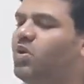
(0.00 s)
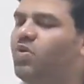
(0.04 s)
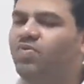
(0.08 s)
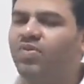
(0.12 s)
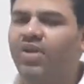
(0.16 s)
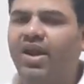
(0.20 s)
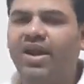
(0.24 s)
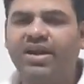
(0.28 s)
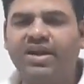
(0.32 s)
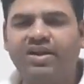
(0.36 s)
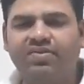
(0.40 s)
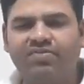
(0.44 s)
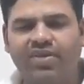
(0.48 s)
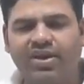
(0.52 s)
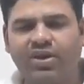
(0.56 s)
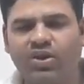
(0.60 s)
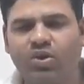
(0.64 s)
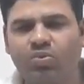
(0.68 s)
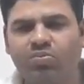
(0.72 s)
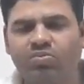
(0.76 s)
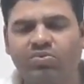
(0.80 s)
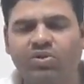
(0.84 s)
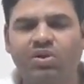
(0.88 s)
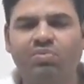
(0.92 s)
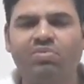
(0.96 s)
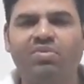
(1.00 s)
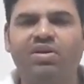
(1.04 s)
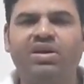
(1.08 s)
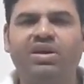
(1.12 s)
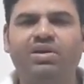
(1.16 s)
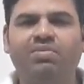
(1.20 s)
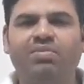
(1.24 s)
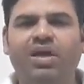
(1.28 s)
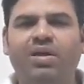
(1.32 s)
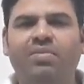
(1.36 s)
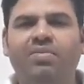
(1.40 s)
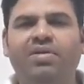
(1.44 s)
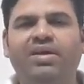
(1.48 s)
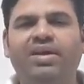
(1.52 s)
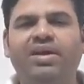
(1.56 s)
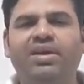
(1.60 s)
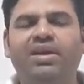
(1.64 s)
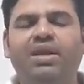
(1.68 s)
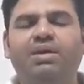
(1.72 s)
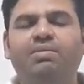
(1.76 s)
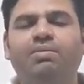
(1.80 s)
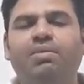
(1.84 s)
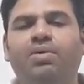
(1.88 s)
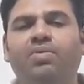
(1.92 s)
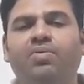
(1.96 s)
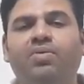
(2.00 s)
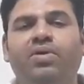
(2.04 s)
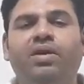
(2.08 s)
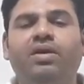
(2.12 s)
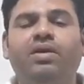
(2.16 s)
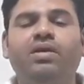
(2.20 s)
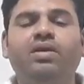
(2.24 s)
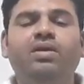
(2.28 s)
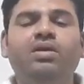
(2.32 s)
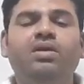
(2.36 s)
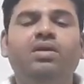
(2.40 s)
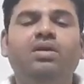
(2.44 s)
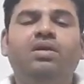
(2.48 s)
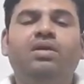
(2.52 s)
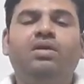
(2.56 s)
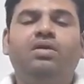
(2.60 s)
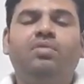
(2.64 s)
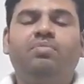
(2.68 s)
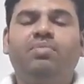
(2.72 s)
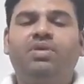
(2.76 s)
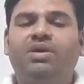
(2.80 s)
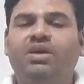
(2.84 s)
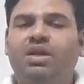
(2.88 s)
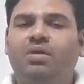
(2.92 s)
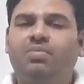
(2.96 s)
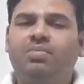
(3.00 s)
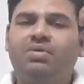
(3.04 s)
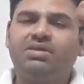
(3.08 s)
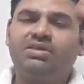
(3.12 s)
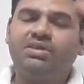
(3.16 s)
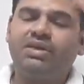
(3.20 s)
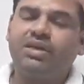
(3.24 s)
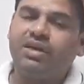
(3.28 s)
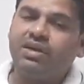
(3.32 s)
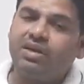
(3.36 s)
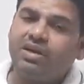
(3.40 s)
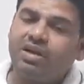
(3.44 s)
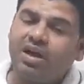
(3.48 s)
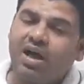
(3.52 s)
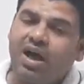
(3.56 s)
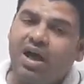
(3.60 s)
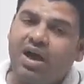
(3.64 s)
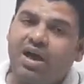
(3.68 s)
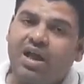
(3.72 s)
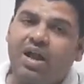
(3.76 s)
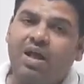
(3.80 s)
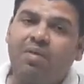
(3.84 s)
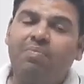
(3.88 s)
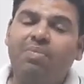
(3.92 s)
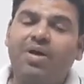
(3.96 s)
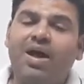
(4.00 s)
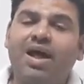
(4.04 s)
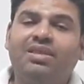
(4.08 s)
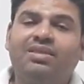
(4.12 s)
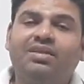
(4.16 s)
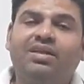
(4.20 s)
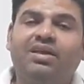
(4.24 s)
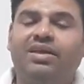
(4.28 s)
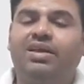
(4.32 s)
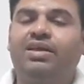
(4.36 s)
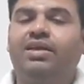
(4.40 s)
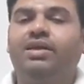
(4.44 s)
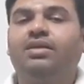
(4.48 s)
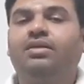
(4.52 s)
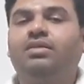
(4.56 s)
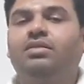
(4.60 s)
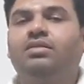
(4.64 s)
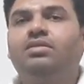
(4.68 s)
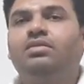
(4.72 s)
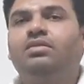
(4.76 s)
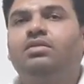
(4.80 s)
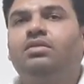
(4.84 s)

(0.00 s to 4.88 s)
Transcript: ऑफ लाइट इन वैक्यूम थ्री मल्टीप्लाई बाई टेन की पावर एट मीटर पर सेकेंड अगर आप बात करें